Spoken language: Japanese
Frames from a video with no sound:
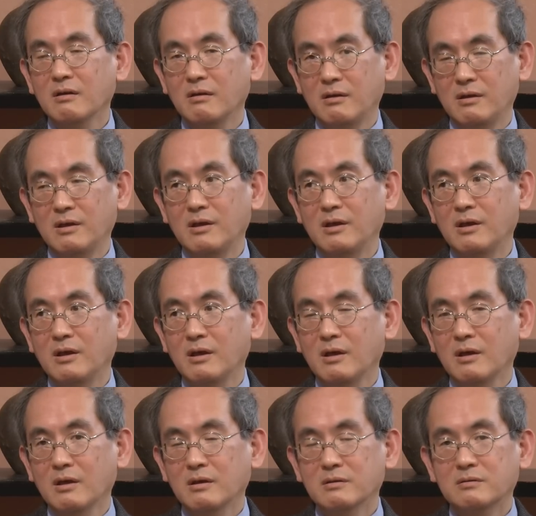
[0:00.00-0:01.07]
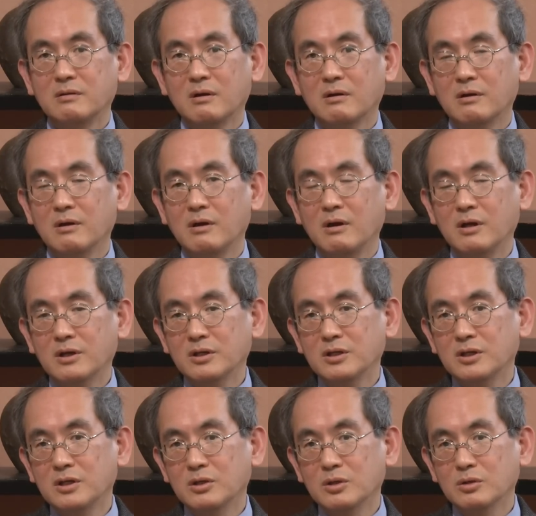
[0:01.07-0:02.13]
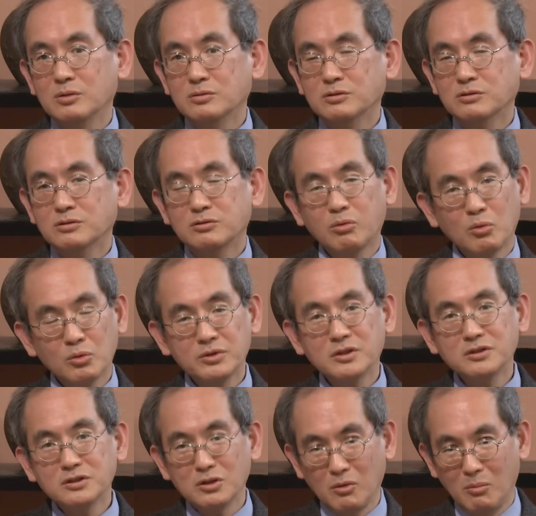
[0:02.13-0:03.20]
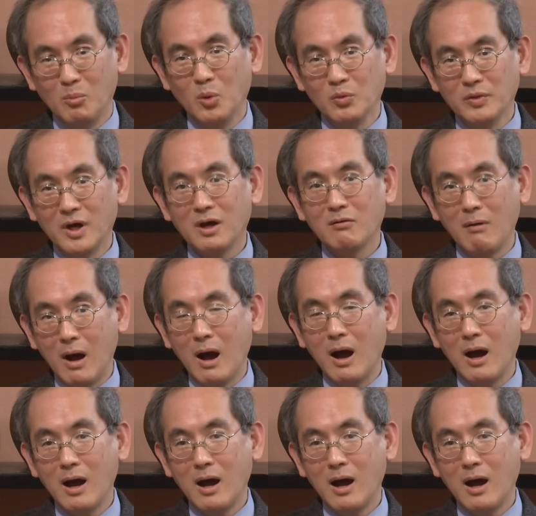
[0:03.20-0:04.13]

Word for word: えーうん、だからやはりそこですよ問題は。